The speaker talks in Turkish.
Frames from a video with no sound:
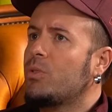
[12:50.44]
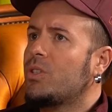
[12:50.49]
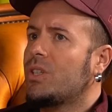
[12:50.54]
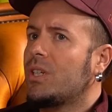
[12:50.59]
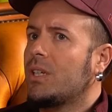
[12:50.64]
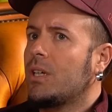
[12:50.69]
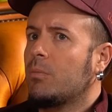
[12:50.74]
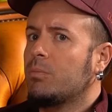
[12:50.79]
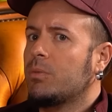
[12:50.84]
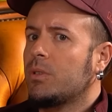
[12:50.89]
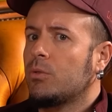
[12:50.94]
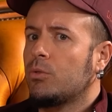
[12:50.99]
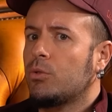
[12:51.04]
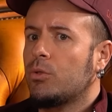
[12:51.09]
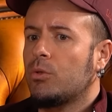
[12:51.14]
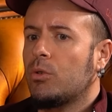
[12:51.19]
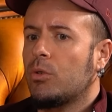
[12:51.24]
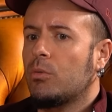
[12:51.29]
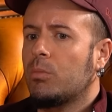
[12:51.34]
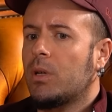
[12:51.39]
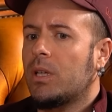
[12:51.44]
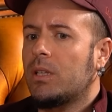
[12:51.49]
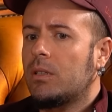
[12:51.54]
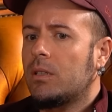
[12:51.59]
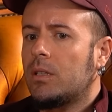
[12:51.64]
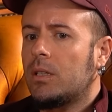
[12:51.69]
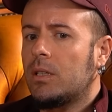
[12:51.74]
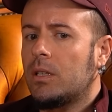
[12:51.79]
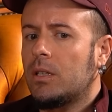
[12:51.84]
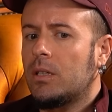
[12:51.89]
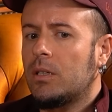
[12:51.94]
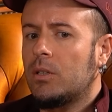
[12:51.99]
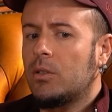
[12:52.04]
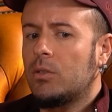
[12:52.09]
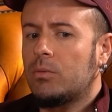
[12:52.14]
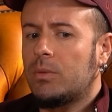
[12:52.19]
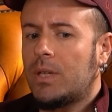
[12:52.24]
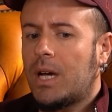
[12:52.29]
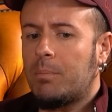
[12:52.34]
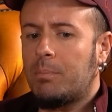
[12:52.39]
bir şey yaptığını düşünüyorum ben. Ee,
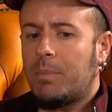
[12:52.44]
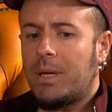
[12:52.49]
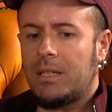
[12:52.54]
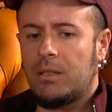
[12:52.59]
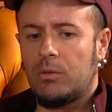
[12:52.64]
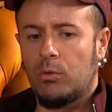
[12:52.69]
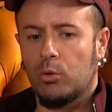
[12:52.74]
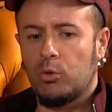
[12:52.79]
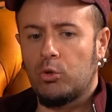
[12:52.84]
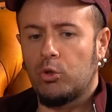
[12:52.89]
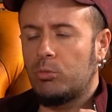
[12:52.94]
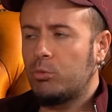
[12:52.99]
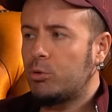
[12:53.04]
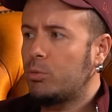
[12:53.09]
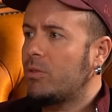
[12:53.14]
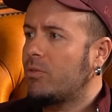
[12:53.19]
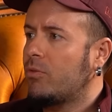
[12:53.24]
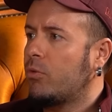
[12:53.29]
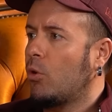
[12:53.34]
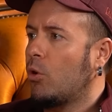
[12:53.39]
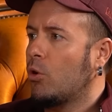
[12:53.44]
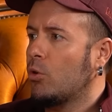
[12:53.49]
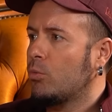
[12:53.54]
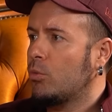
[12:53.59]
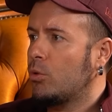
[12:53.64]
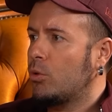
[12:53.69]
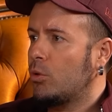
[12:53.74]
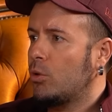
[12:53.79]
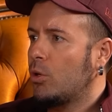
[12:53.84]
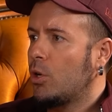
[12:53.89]
yani belli, oturmuş bir formu.